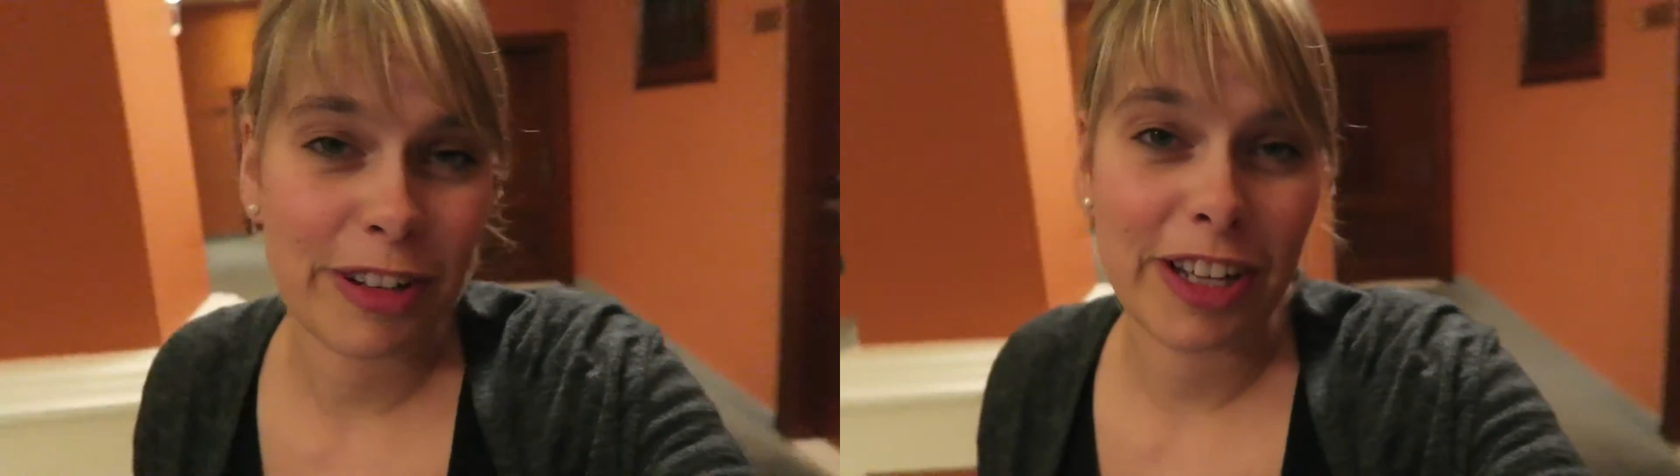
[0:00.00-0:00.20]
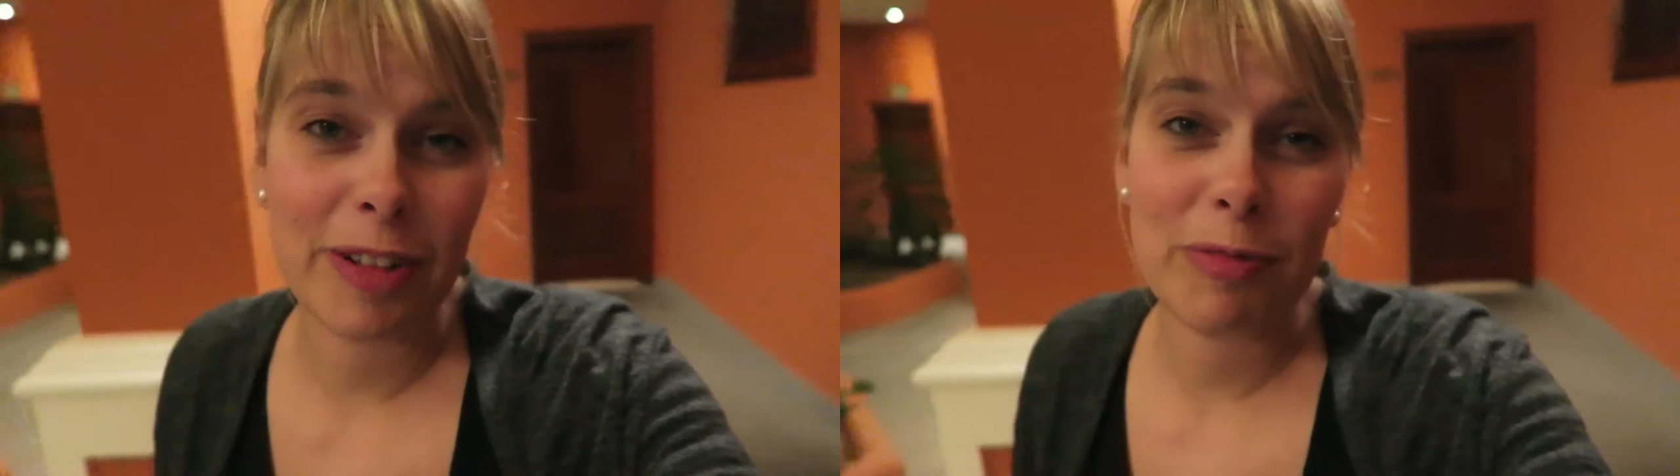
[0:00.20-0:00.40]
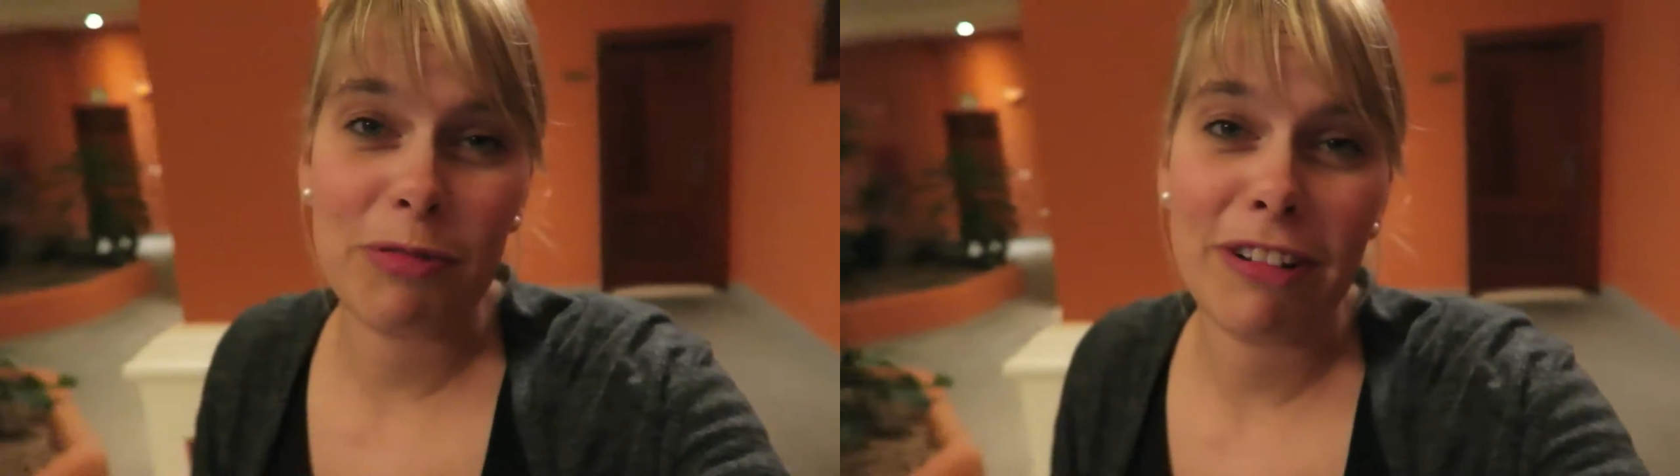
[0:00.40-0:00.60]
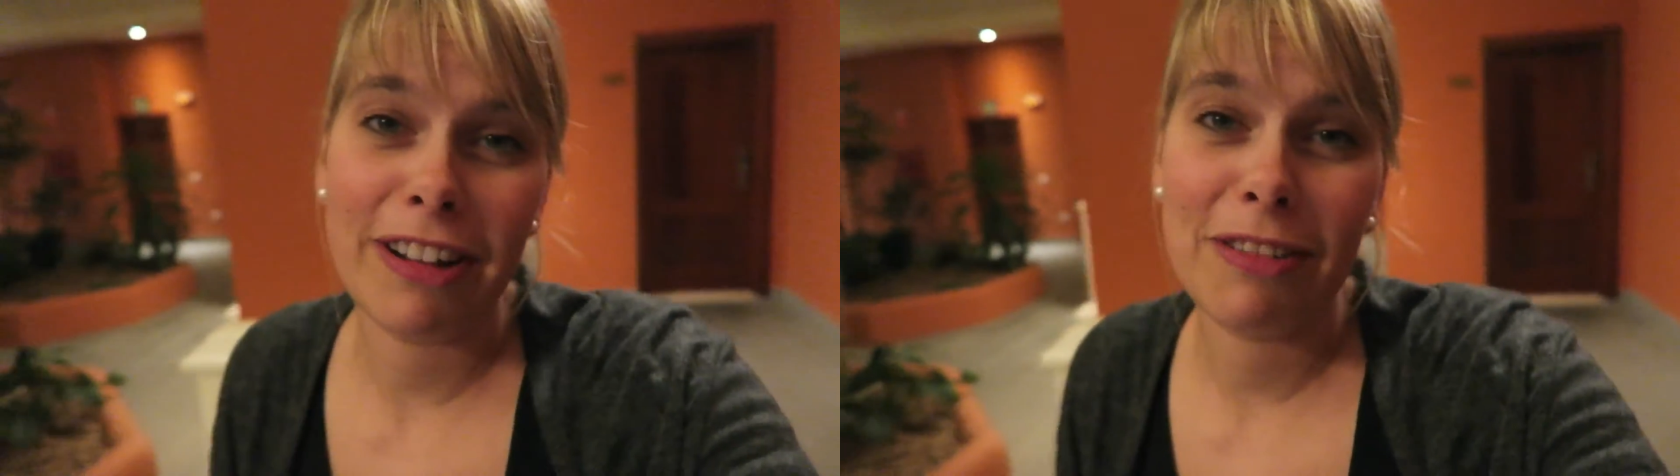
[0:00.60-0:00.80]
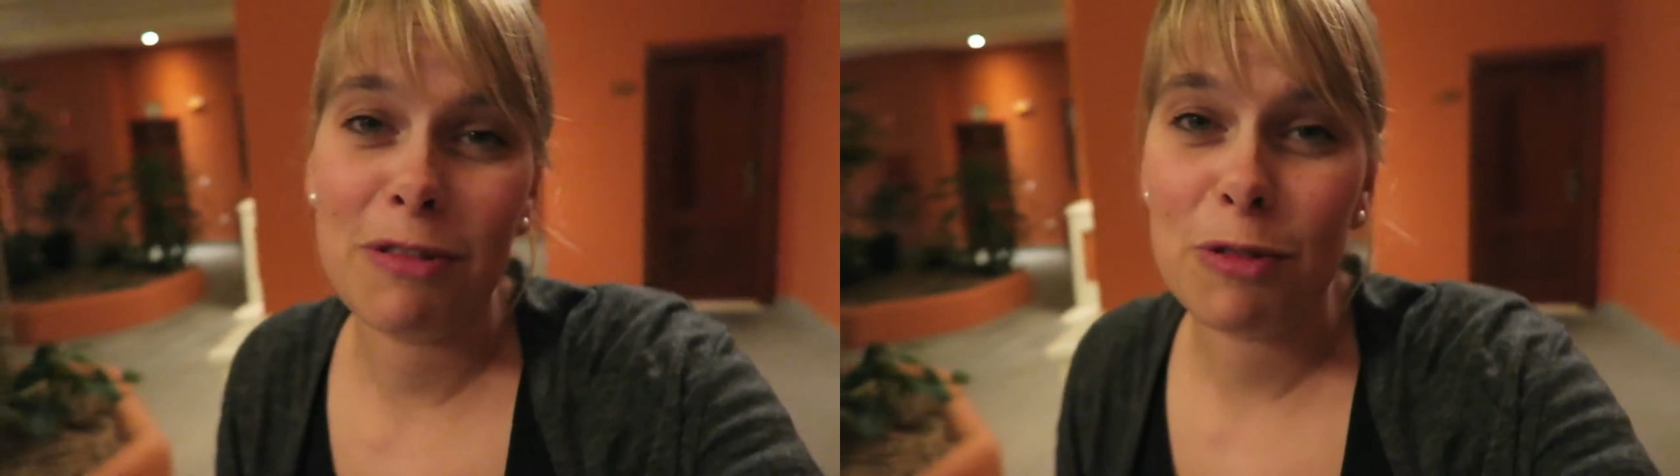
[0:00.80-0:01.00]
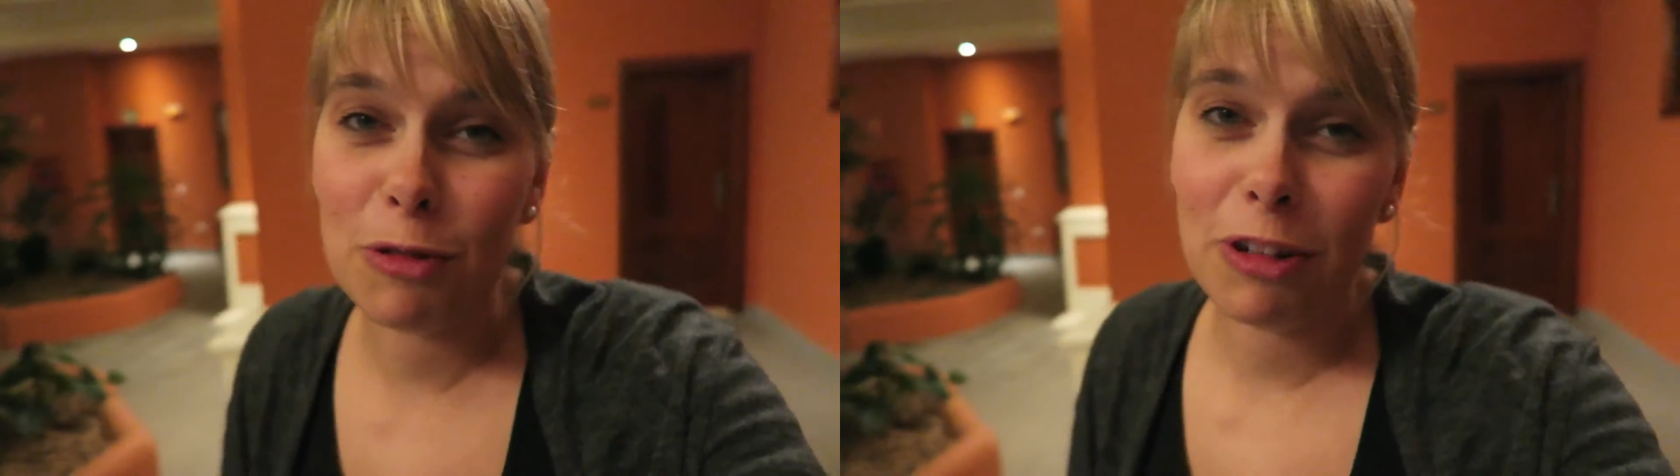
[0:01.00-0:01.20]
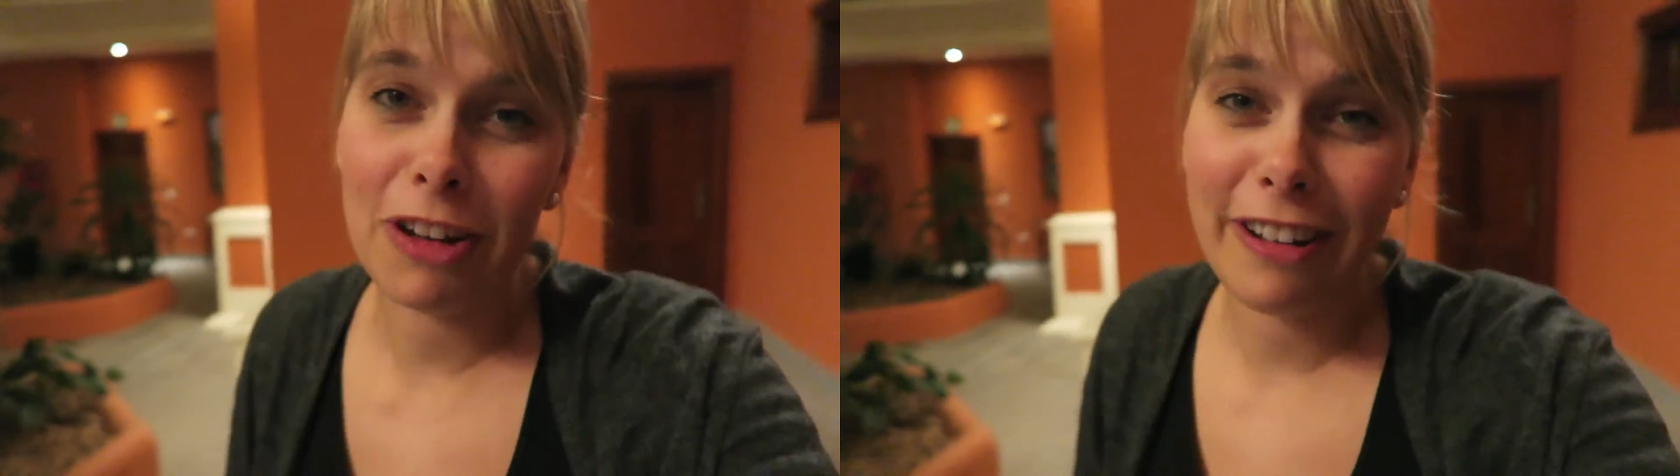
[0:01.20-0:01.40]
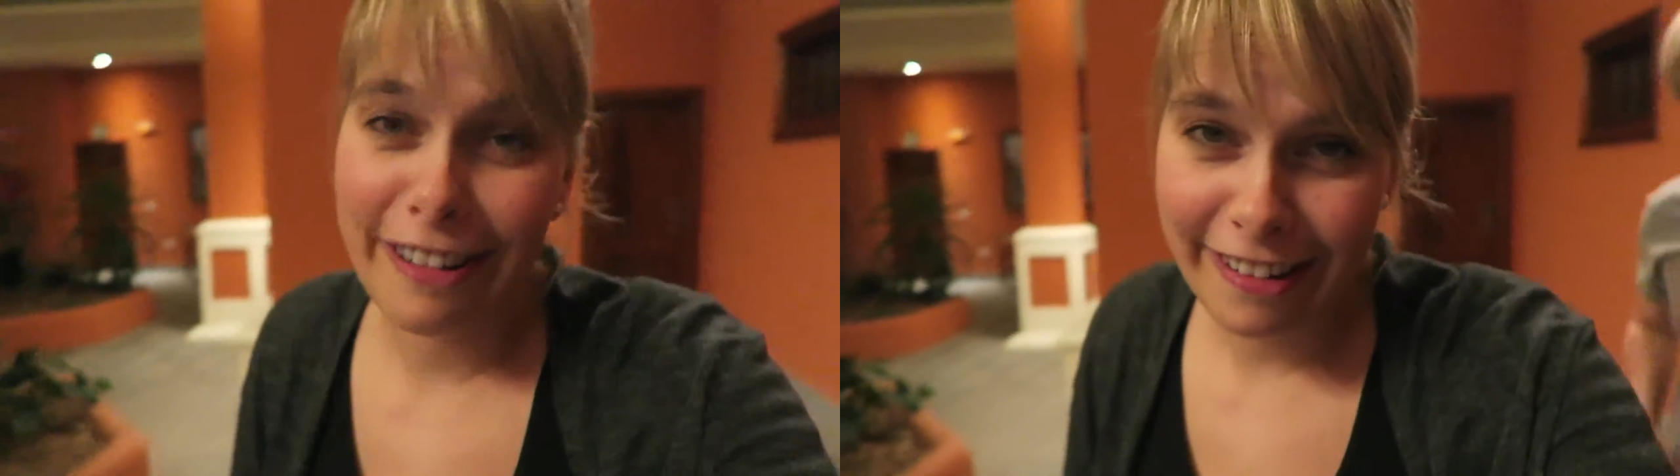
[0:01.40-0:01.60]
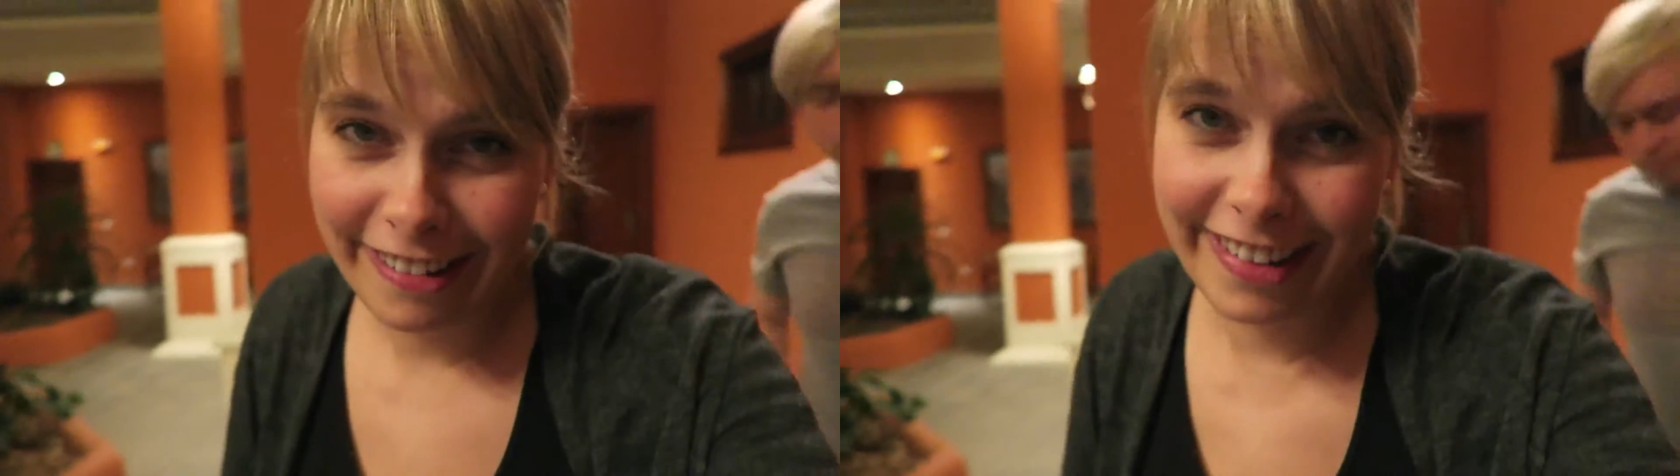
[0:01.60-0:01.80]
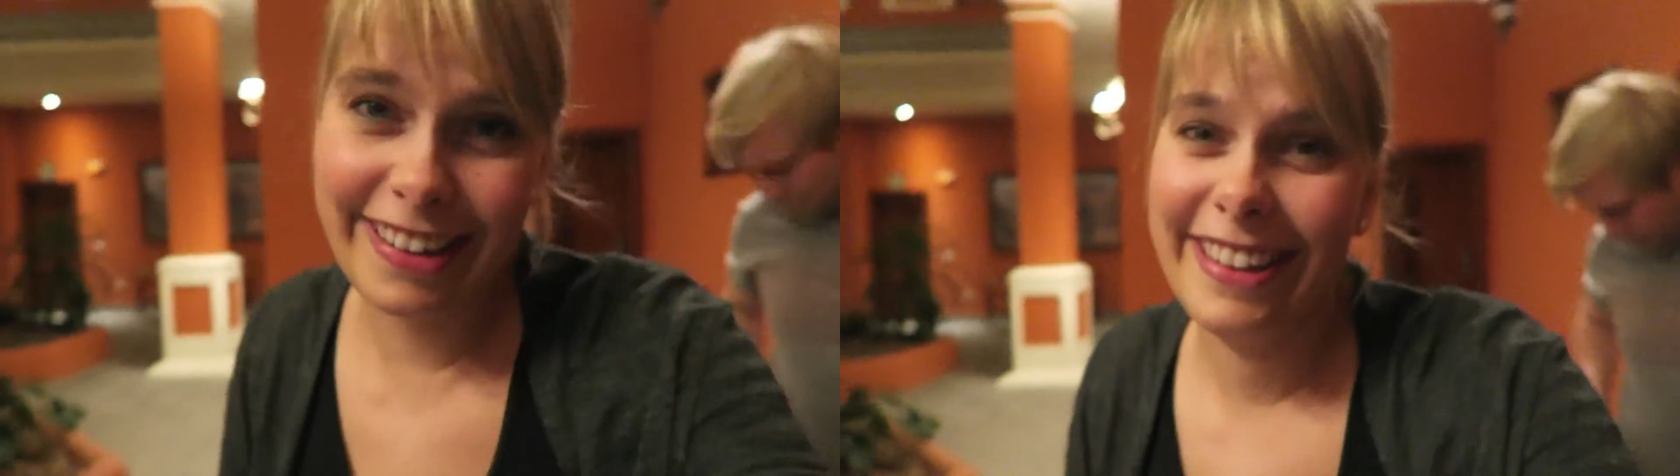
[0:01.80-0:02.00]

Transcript: und ich habe so einen Hunger